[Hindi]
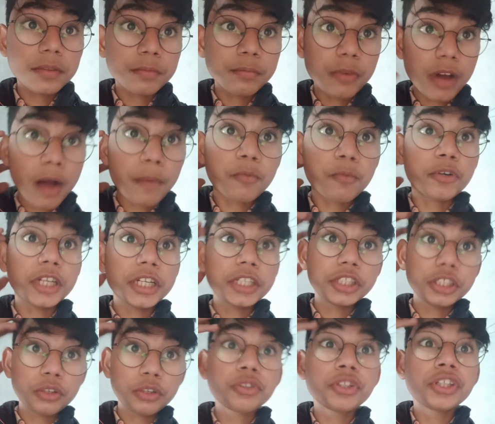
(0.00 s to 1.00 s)
मैं आपको एक
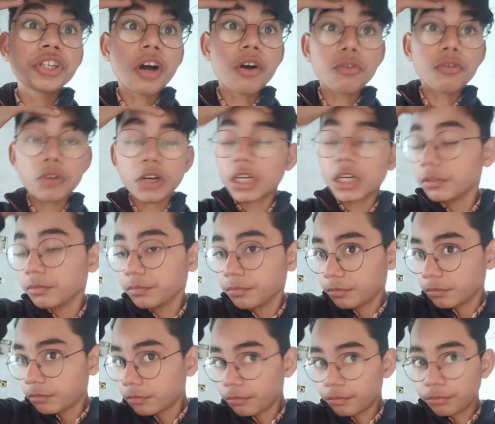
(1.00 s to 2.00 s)
चीज़ और दिखाऊंगा
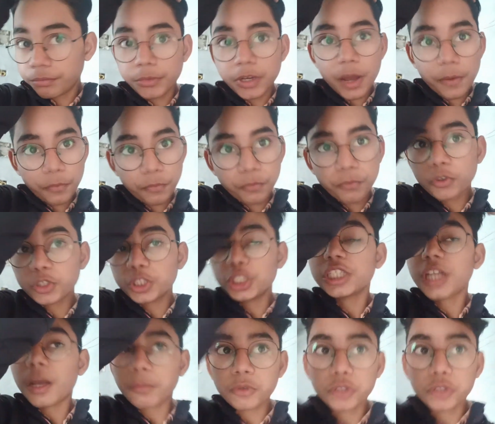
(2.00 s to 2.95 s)
मैं आपको वो चीज़ आपको